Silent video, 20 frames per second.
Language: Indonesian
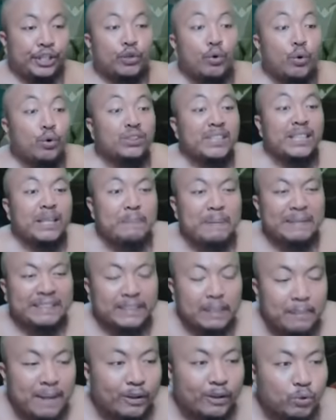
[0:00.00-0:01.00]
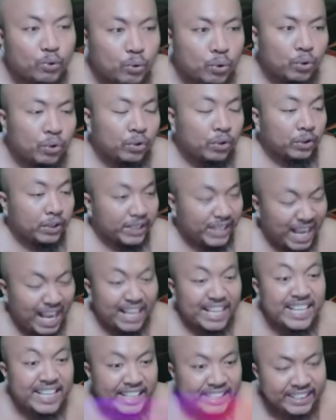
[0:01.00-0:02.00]
Gua usah debat sama aku.
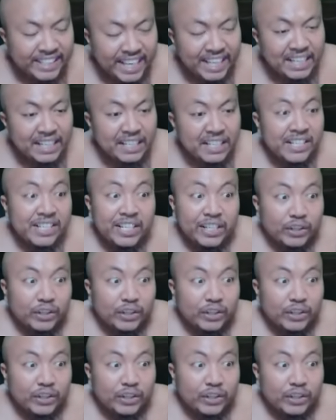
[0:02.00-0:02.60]
Ya, Iritel,